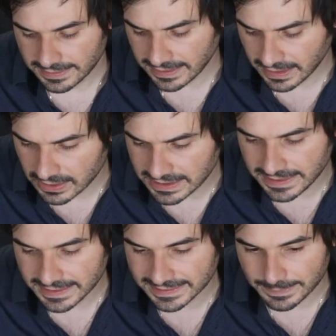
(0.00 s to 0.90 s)
C'est-à-dire que
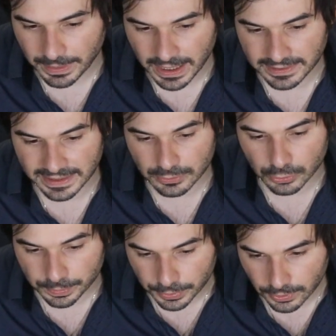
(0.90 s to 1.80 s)
l'idée, c'est pas
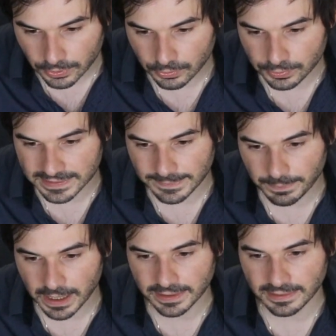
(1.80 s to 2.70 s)
d'être beau ou c'est
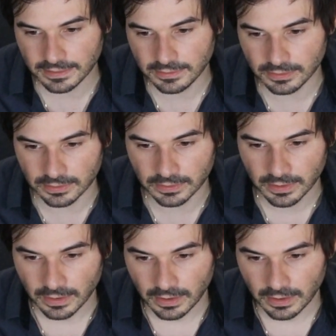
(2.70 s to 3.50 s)
pas de,